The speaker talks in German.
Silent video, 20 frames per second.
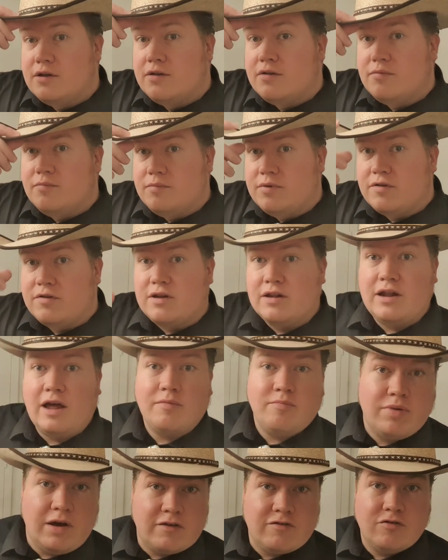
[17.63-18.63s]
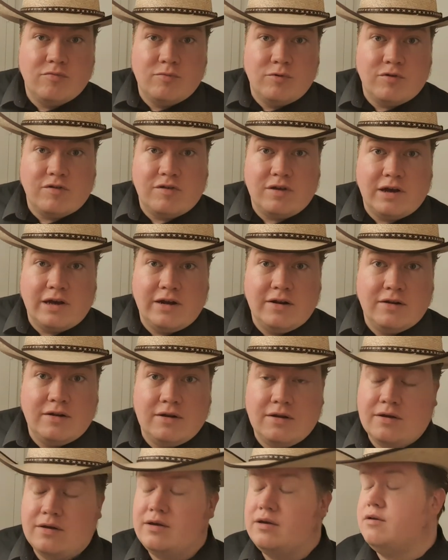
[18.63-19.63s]
ein bisschen Anpassung muss
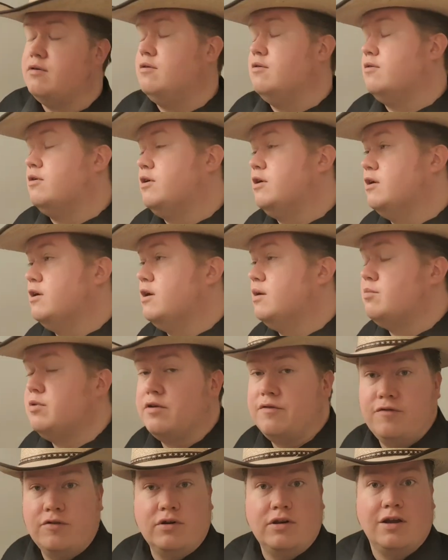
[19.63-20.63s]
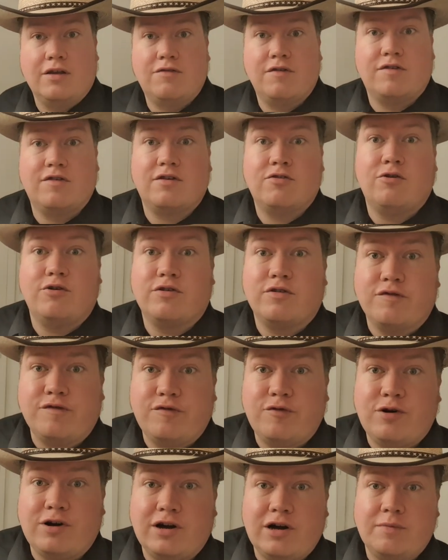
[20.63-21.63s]
sein. Okay, aber für das, was ich heute
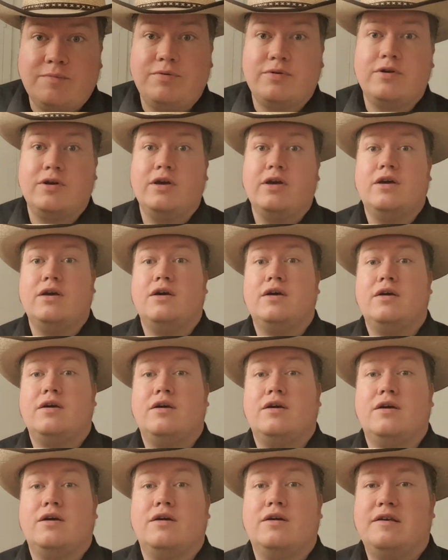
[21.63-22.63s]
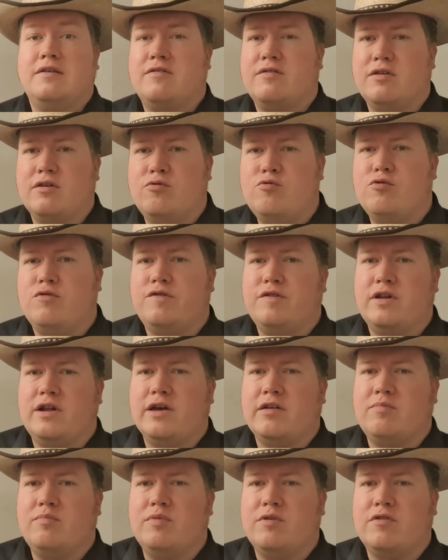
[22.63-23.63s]
vorhab, äh, ist der Hut
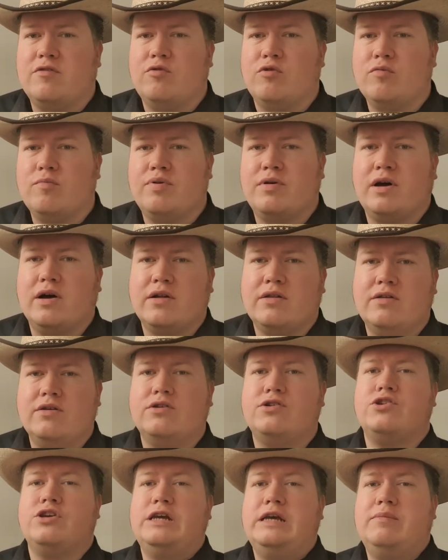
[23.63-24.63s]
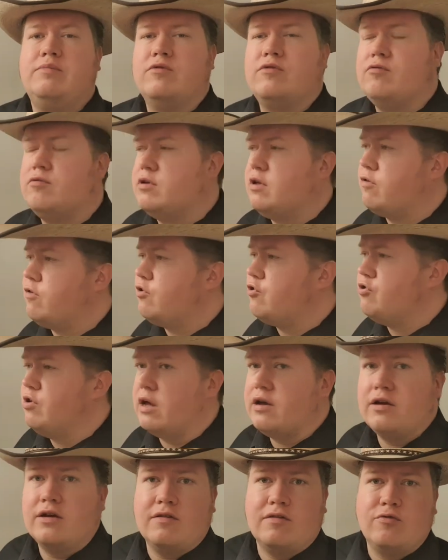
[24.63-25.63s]
vielleicht ein bisschen unpraktisch. Ebenso, dass ich schon
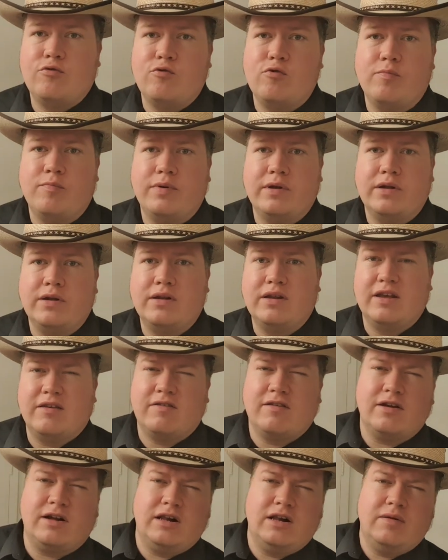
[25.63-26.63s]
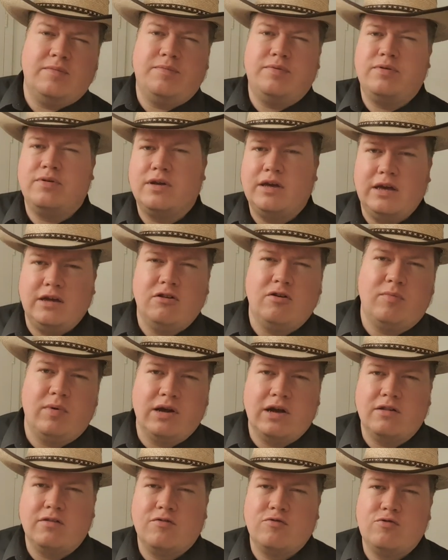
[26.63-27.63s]
angezogen bin. Deshalb gehe ich
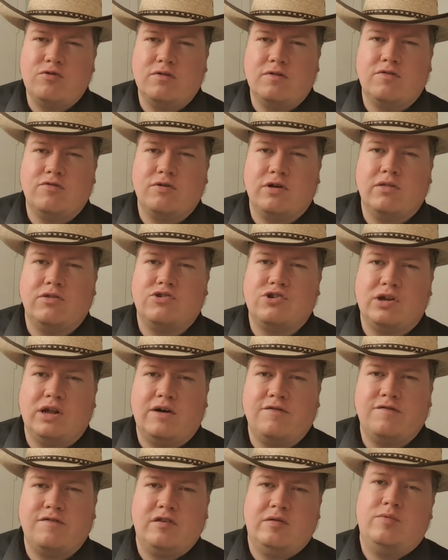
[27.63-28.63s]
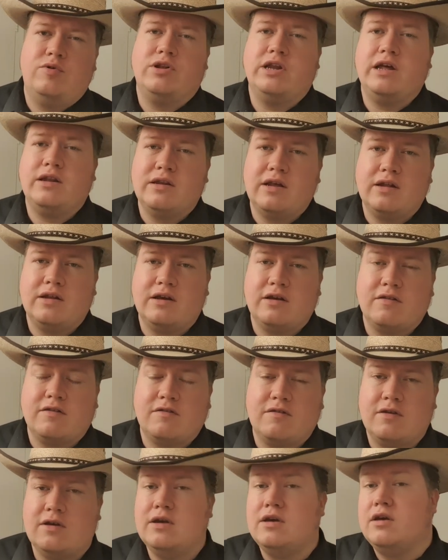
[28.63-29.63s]
nochmal ganz kurz zurück ins Schlafzimmer und ändere
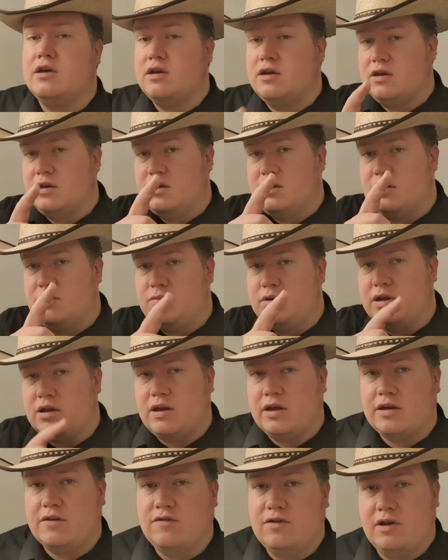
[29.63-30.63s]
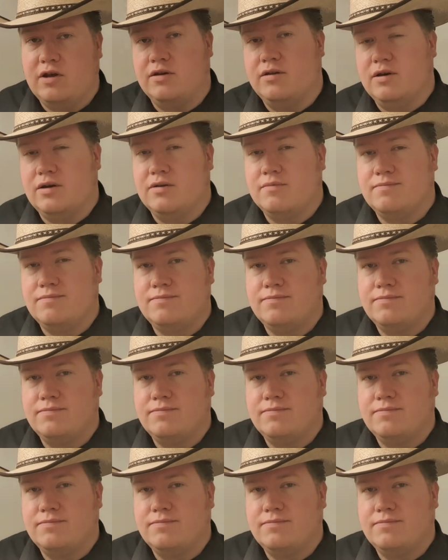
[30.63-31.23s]
das. Ich bin gleich wieder da.